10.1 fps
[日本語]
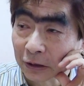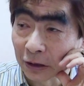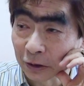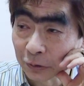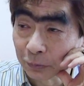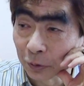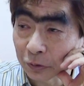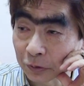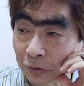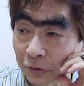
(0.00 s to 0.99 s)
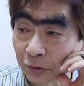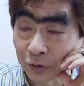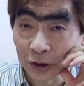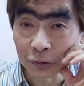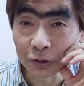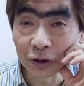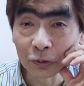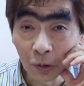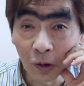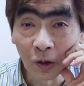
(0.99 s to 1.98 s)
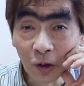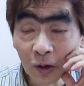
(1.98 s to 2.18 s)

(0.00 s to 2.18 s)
ああの僕の作品を